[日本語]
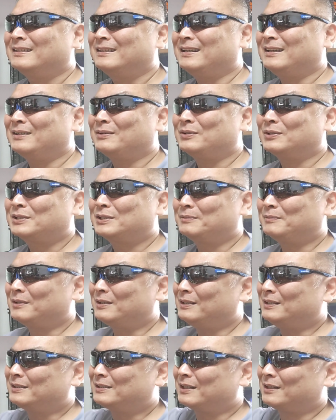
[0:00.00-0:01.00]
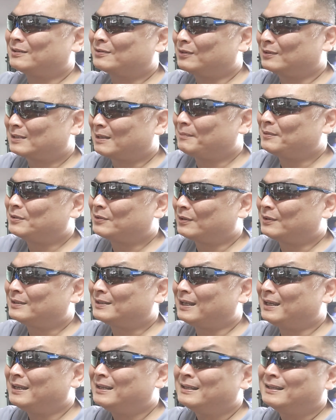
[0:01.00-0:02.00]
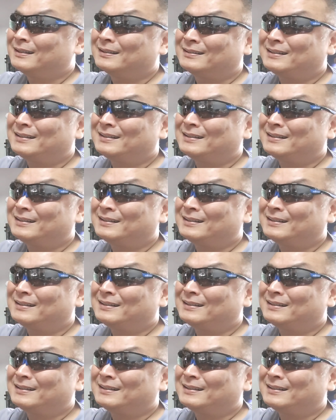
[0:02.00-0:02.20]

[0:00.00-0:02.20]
で欲しいものリスト1個貯めておいて